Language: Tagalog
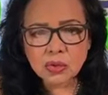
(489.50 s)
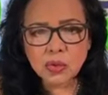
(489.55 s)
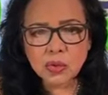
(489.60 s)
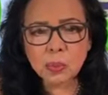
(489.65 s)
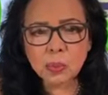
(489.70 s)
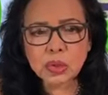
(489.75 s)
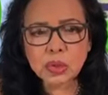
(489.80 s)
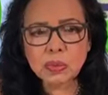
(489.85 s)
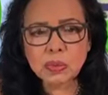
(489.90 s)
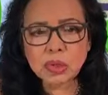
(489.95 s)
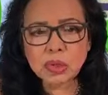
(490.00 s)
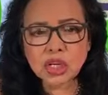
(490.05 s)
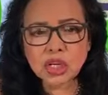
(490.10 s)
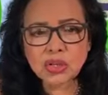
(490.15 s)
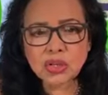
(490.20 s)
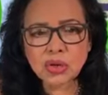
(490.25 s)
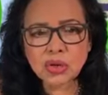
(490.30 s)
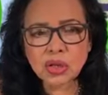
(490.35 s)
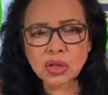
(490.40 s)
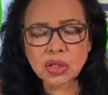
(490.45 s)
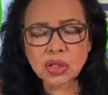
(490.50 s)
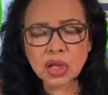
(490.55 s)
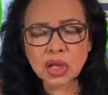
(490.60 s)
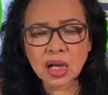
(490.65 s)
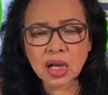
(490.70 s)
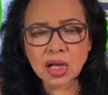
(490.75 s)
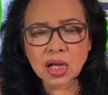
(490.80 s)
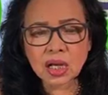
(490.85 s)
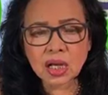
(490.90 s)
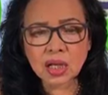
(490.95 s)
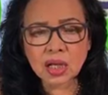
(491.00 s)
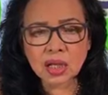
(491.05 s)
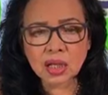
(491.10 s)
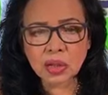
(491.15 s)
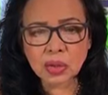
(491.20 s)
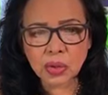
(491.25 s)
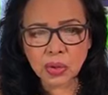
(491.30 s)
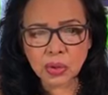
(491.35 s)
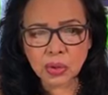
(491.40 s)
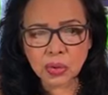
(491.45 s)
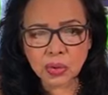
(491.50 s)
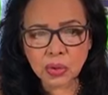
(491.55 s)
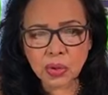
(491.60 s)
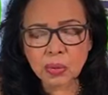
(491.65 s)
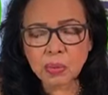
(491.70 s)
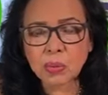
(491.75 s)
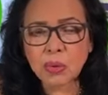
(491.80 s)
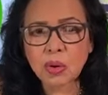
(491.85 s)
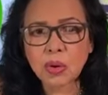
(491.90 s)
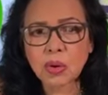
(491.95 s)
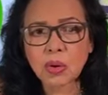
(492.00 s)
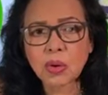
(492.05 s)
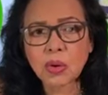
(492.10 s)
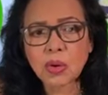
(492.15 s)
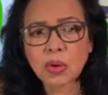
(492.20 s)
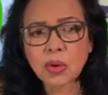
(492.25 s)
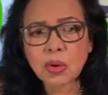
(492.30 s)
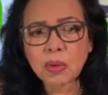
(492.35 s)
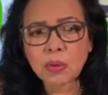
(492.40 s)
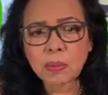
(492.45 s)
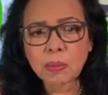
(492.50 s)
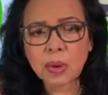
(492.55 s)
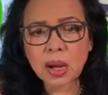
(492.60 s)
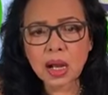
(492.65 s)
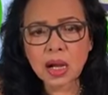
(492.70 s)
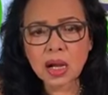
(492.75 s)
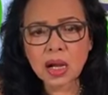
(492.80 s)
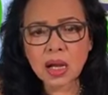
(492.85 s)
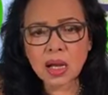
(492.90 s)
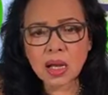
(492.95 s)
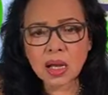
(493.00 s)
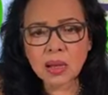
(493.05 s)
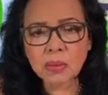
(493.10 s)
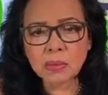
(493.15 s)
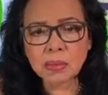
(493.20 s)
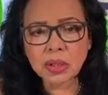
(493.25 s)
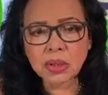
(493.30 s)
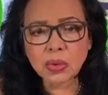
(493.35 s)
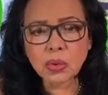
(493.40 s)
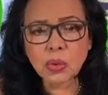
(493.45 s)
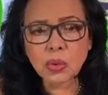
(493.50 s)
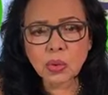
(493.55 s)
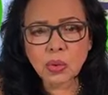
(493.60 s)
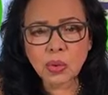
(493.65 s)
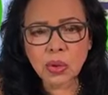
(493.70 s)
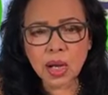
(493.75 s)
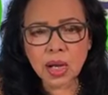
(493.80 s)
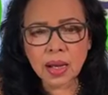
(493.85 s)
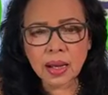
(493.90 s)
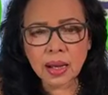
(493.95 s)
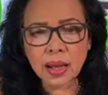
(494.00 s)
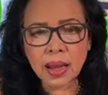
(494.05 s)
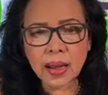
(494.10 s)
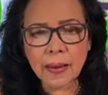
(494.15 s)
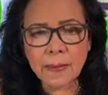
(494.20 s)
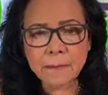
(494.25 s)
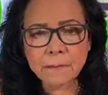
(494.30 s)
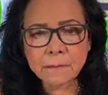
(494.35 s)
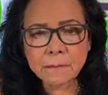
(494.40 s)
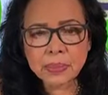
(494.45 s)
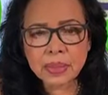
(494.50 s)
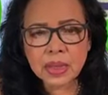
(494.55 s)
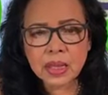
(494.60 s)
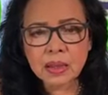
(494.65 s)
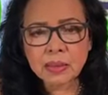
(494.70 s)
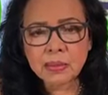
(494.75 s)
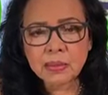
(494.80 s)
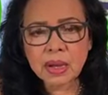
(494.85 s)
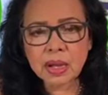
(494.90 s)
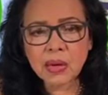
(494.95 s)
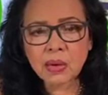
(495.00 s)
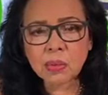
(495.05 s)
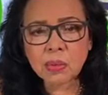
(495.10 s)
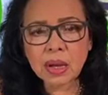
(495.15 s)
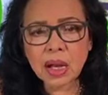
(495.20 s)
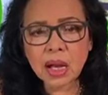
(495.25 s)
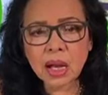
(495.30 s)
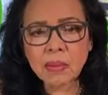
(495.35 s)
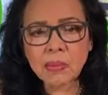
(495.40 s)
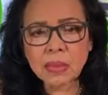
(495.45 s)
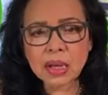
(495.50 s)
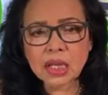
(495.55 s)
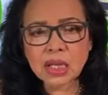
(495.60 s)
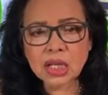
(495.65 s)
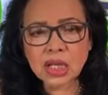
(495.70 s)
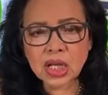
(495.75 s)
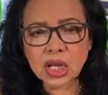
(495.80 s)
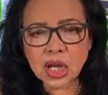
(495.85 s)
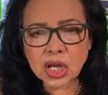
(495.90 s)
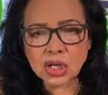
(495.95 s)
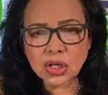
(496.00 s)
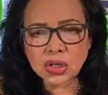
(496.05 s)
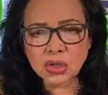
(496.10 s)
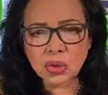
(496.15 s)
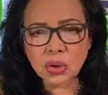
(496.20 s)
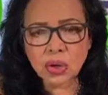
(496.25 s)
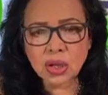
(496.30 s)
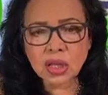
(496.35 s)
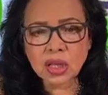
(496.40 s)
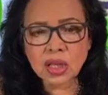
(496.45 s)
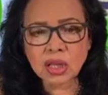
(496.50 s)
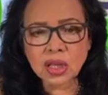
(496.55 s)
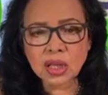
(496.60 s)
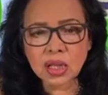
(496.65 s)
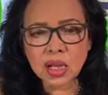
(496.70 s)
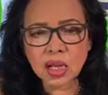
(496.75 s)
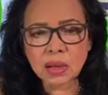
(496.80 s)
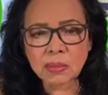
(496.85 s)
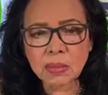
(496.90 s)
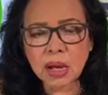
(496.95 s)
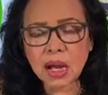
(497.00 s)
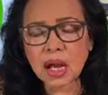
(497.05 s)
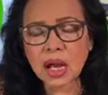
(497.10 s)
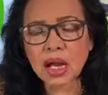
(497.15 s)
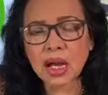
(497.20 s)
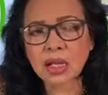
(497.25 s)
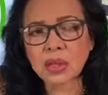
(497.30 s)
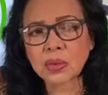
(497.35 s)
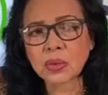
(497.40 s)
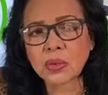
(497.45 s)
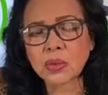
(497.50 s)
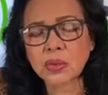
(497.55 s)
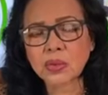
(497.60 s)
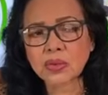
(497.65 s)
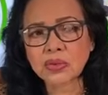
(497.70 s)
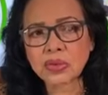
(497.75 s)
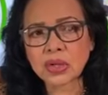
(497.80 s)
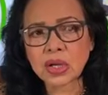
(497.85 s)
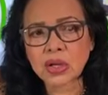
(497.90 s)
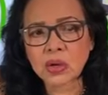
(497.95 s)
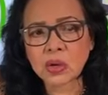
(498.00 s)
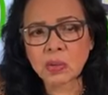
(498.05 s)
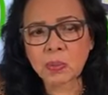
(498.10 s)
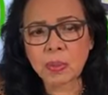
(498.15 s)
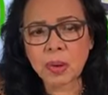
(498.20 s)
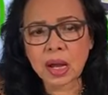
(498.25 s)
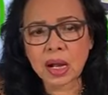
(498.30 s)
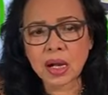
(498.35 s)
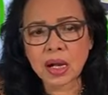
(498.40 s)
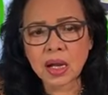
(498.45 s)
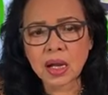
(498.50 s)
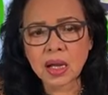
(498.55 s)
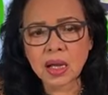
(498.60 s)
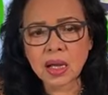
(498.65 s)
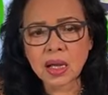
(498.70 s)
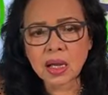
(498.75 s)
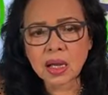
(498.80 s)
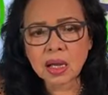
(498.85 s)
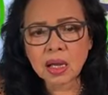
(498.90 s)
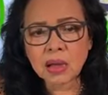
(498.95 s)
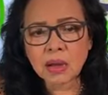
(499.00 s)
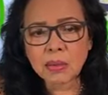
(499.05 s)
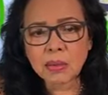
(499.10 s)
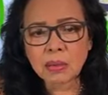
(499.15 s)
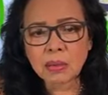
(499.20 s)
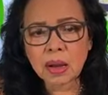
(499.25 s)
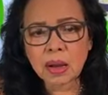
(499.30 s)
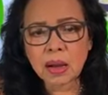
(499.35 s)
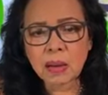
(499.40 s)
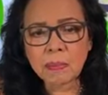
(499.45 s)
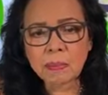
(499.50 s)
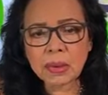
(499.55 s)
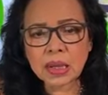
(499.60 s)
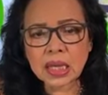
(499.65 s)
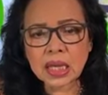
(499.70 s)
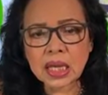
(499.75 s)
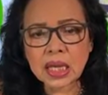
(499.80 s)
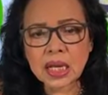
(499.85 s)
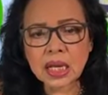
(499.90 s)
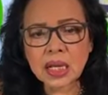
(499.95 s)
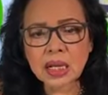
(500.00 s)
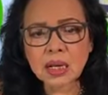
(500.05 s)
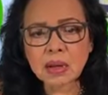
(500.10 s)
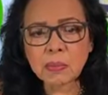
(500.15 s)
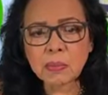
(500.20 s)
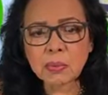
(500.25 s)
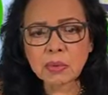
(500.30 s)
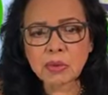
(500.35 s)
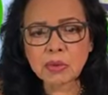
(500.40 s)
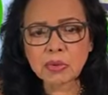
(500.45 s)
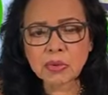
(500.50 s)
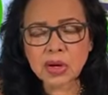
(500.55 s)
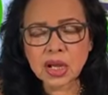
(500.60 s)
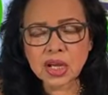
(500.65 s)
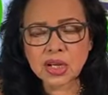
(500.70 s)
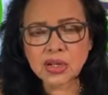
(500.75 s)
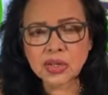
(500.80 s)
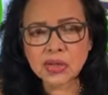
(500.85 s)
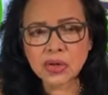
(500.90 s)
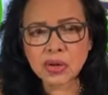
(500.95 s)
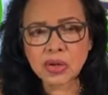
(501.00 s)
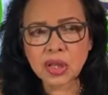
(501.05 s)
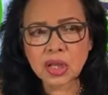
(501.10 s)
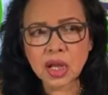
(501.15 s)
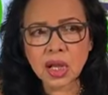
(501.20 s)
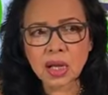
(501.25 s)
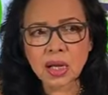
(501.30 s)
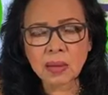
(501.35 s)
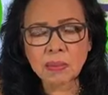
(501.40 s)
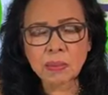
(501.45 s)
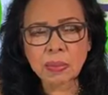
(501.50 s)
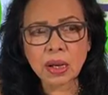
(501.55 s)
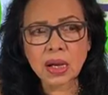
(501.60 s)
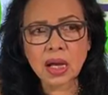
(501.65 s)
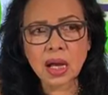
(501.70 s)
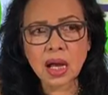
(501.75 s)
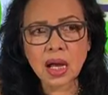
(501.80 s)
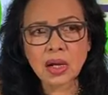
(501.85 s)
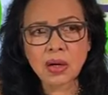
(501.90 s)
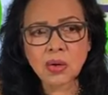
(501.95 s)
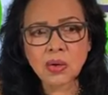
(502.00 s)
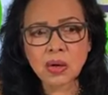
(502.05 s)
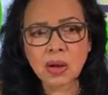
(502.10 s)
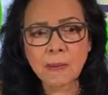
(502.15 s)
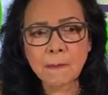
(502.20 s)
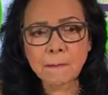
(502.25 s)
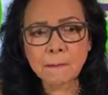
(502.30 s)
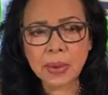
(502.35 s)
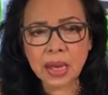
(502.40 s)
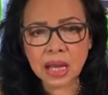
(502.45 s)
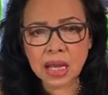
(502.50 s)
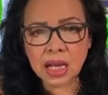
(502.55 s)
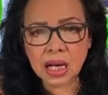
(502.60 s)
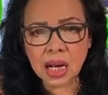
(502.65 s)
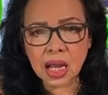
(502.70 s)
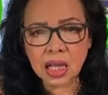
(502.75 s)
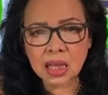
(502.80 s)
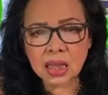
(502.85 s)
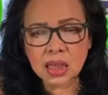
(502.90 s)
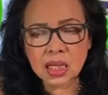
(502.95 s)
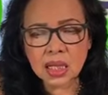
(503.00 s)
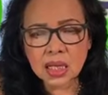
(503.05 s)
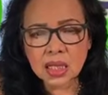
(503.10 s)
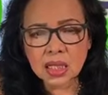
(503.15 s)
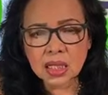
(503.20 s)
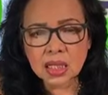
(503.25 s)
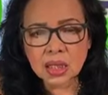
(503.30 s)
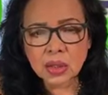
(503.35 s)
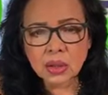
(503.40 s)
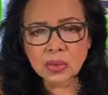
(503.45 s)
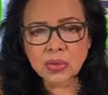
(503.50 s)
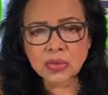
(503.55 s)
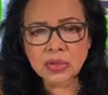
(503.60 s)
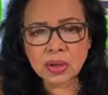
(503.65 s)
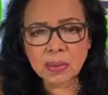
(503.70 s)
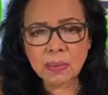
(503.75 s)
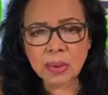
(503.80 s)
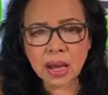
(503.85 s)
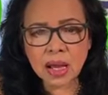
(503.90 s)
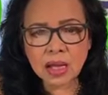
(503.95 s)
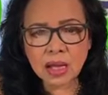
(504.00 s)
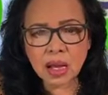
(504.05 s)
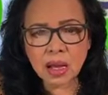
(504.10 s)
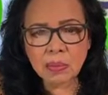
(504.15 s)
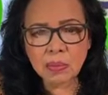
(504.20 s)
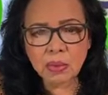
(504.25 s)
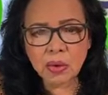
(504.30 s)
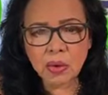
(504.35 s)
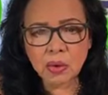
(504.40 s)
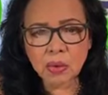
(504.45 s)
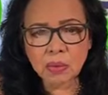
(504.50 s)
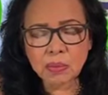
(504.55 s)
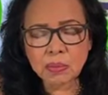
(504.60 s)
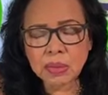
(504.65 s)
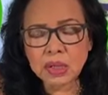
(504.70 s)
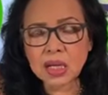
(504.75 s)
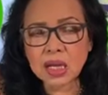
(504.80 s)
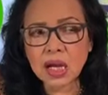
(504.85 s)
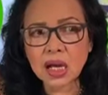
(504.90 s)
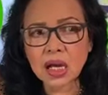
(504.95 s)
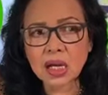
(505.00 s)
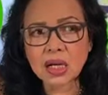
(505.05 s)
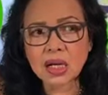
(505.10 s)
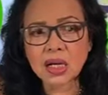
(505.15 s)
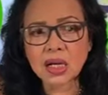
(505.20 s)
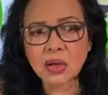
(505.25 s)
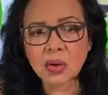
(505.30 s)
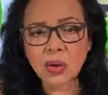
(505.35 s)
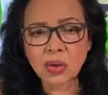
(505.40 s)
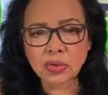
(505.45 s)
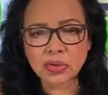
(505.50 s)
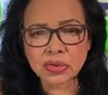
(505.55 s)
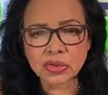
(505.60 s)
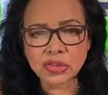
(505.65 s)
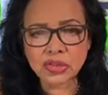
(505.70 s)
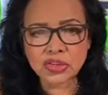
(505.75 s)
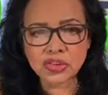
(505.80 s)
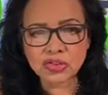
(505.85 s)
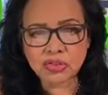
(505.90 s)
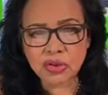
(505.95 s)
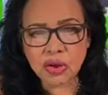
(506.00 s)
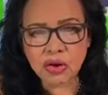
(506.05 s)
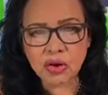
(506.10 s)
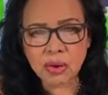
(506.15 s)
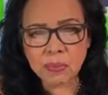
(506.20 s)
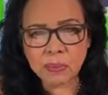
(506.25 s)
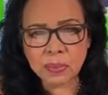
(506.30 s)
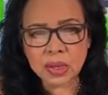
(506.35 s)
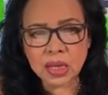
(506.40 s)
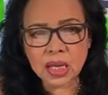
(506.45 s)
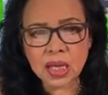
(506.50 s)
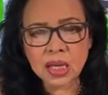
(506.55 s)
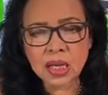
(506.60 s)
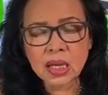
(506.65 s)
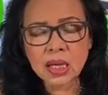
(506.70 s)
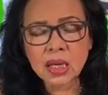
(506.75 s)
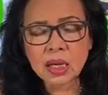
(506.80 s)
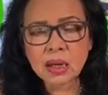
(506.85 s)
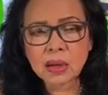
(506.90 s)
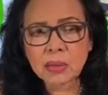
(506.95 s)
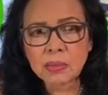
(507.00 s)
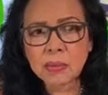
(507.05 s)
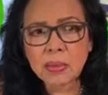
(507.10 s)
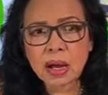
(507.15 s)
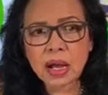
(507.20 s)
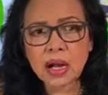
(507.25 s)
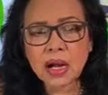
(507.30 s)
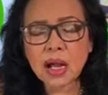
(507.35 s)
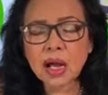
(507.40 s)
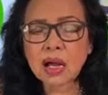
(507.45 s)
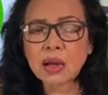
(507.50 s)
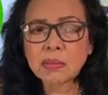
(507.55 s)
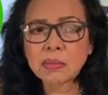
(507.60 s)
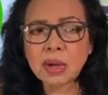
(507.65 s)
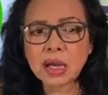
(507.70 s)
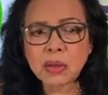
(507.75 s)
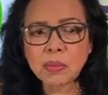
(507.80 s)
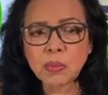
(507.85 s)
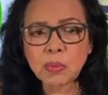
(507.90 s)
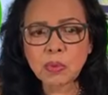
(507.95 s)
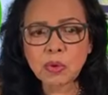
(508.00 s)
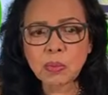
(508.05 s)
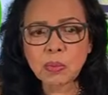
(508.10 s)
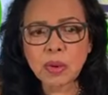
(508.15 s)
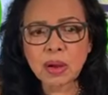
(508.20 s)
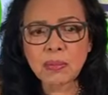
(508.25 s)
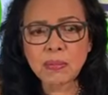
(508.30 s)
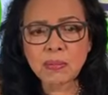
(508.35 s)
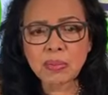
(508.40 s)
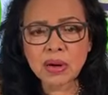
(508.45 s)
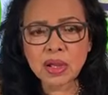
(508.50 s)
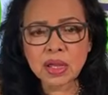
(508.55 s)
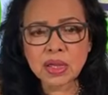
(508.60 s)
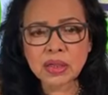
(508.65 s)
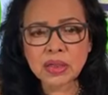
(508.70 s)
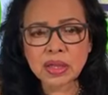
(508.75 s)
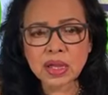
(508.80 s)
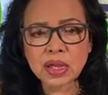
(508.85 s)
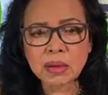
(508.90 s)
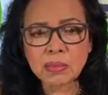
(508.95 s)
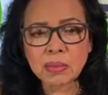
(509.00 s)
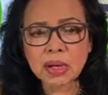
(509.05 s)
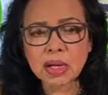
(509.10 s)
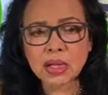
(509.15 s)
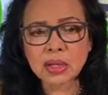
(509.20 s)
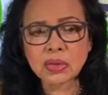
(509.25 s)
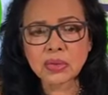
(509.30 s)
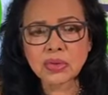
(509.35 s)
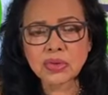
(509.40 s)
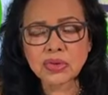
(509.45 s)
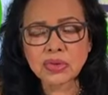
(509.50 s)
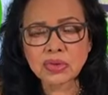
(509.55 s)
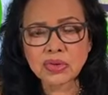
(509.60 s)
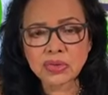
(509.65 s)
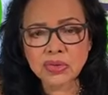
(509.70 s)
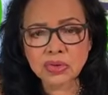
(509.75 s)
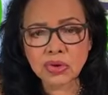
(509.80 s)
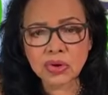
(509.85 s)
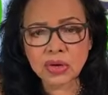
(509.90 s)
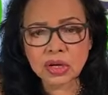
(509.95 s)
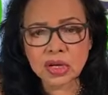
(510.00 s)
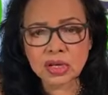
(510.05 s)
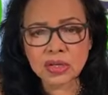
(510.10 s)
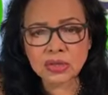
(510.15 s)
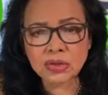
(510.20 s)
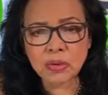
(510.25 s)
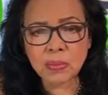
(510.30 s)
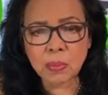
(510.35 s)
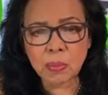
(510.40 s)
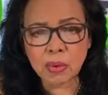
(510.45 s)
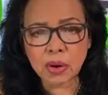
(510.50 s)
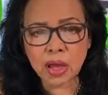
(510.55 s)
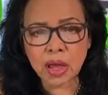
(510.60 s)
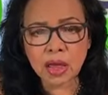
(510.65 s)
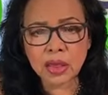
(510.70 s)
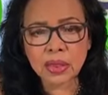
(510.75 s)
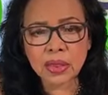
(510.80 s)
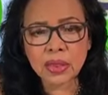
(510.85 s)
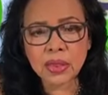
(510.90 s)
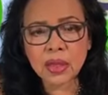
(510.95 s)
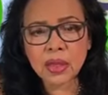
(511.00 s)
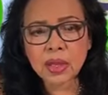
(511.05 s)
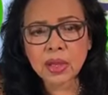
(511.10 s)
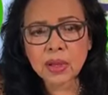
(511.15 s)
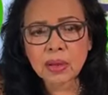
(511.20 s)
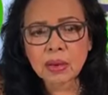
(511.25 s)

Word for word: supervision ng doktor mo para matulungan ka. Merong mga medication na makakatulong sa iyo para mapigilan ang progression ng pagkakaroon ng peklat doon sa baga mo. Bigyan ka ng oxygen therapy para ma-improve ang breathing, ma-reduce yung shortness of breath,